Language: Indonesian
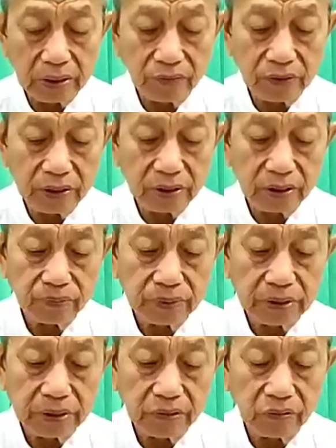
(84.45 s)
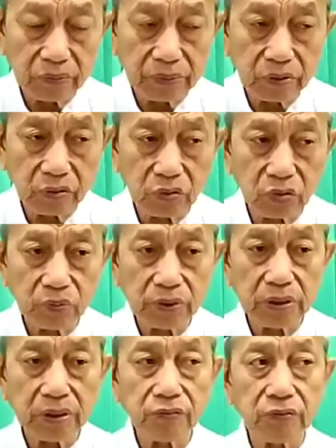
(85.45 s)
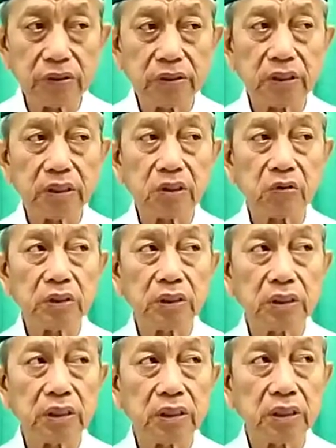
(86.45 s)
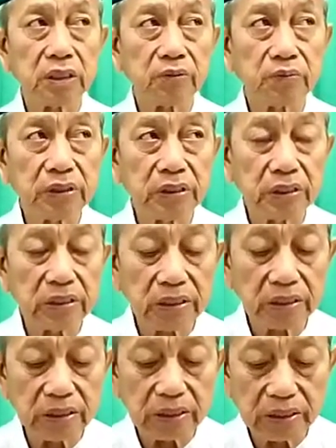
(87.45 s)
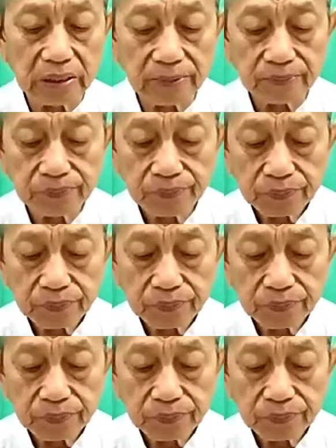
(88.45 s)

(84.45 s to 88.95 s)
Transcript: nafa'ana bihi wa bi ulumihi bid Amin.